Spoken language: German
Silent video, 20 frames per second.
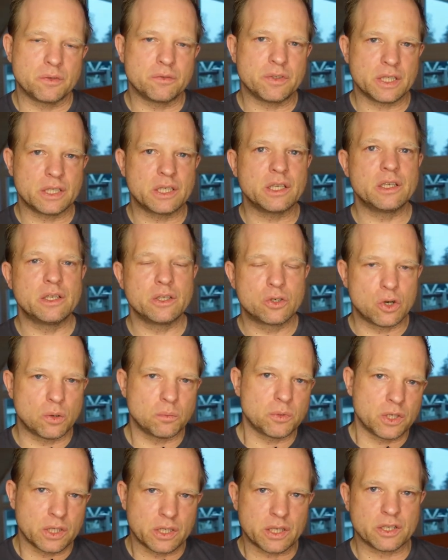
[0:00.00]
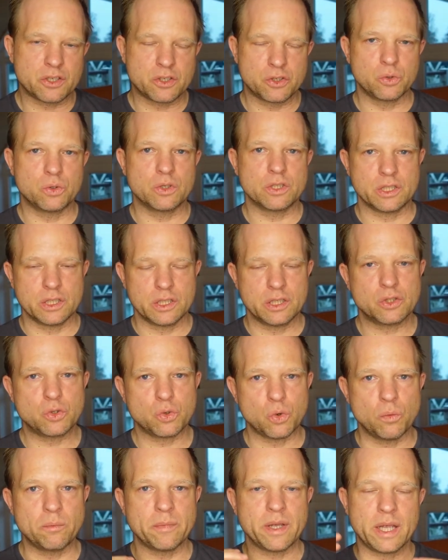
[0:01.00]
wie wichtig die Kommunikation ist,
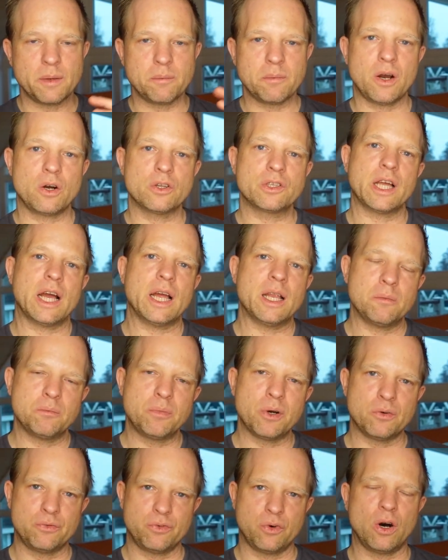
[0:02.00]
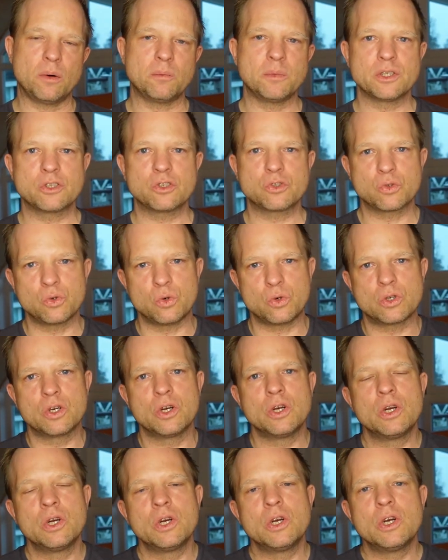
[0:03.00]
um eben auch deinen Performance-Druck